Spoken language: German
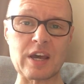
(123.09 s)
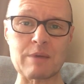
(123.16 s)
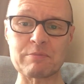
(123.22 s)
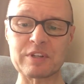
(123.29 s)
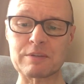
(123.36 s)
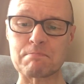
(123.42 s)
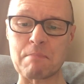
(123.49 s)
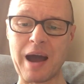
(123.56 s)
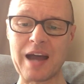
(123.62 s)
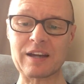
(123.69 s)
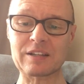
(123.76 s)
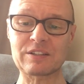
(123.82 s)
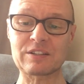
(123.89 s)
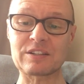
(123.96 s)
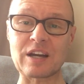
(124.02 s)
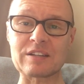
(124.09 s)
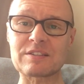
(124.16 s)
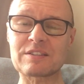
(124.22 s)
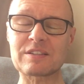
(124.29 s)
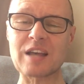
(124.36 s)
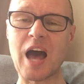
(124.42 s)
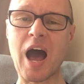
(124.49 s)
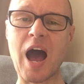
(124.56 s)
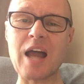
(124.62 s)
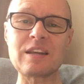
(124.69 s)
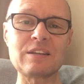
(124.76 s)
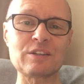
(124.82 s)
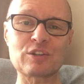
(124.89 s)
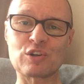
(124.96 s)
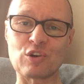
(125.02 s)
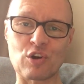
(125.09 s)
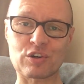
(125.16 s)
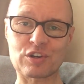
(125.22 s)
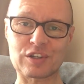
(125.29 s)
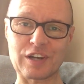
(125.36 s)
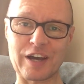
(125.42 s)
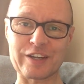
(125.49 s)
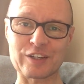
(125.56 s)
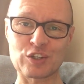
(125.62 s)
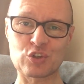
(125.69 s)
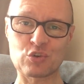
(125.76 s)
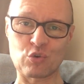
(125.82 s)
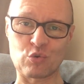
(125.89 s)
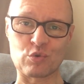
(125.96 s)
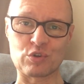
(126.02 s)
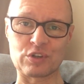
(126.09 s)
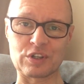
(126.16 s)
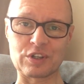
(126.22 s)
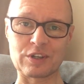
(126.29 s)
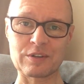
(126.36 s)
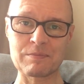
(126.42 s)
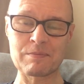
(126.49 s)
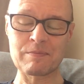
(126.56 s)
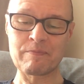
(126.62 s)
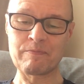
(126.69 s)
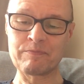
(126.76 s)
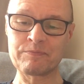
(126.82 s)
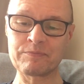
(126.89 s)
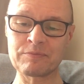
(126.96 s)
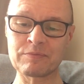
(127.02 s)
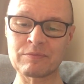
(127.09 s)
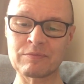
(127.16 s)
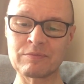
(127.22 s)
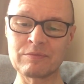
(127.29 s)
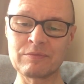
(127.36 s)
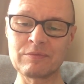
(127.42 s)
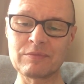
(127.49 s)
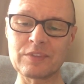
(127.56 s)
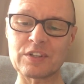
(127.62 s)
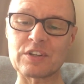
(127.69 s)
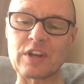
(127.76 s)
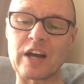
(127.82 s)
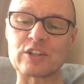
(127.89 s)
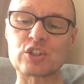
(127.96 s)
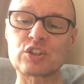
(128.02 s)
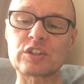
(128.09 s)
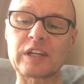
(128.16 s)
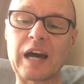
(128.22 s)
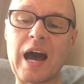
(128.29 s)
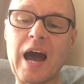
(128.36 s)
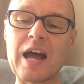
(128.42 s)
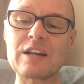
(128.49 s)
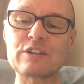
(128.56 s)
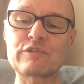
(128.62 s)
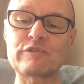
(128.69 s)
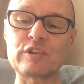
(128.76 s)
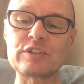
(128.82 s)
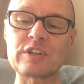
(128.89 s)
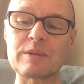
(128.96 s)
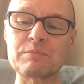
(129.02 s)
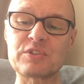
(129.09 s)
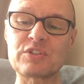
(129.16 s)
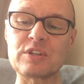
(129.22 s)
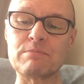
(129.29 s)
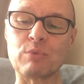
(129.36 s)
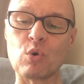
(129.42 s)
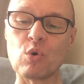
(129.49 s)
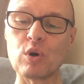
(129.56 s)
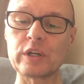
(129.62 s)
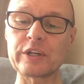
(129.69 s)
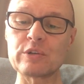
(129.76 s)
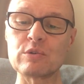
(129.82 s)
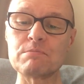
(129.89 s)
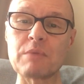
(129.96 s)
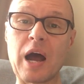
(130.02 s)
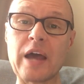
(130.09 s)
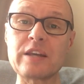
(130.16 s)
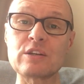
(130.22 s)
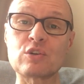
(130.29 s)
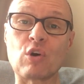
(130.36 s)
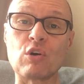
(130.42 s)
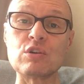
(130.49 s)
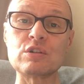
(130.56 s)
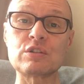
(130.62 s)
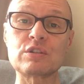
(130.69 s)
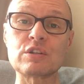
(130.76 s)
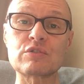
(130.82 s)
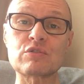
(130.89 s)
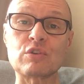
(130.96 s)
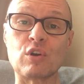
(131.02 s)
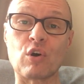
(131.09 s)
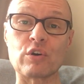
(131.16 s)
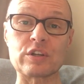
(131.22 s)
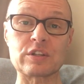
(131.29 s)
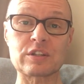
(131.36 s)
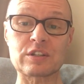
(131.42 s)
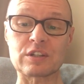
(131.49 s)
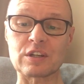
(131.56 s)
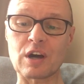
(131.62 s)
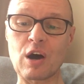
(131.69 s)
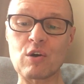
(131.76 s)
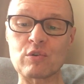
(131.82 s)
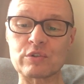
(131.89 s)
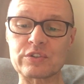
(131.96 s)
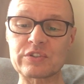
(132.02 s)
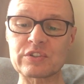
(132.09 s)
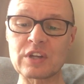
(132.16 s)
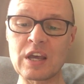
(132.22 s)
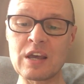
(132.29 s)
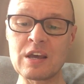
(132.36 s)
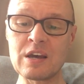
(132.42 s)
er mit Macht, daß alle Glöcklein tönen. Da strahlt von dem Ziborium ein goldnes Leuchten aus.